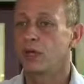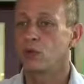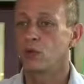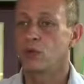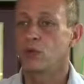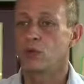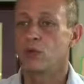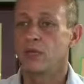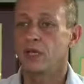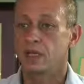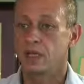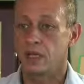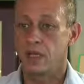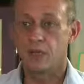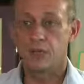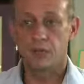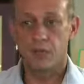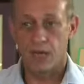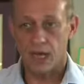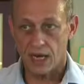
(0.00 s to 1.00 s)
a economia está
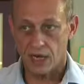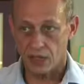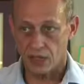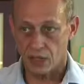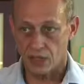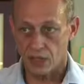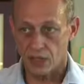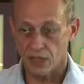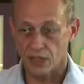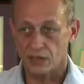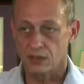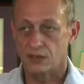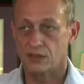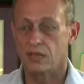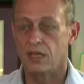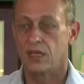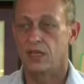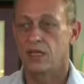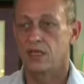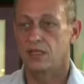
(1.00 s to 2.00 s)
em baixa,
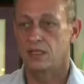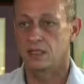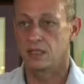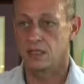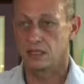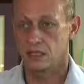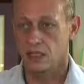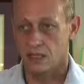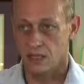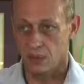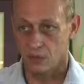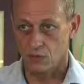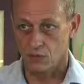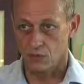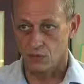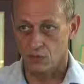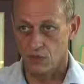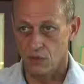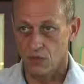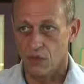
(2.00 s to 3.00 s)
está em
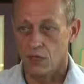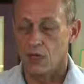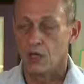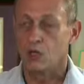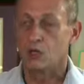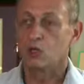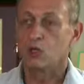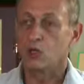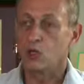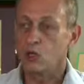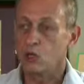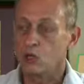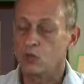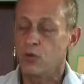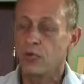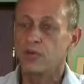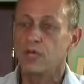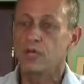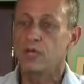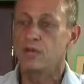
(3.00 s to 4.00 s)
recessão, todo
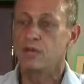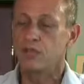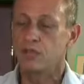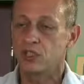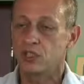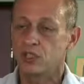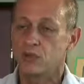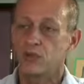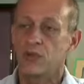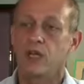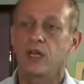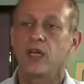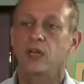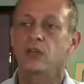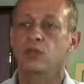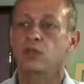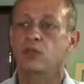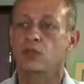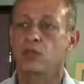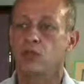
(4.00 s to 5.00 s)
aquele
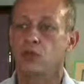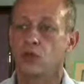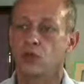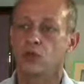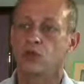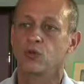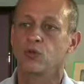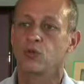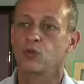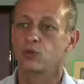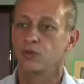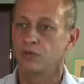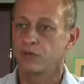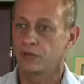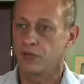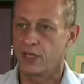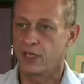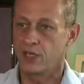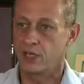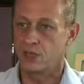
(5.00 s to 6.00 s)
investimento que todo mundo
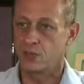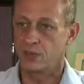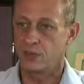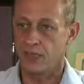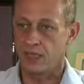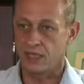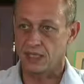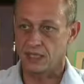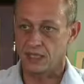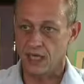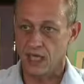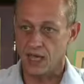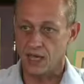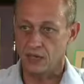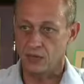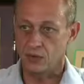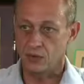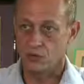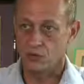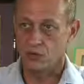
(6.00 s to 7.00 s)
fez no
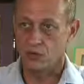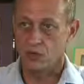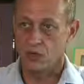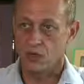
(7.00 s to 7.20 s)
passado,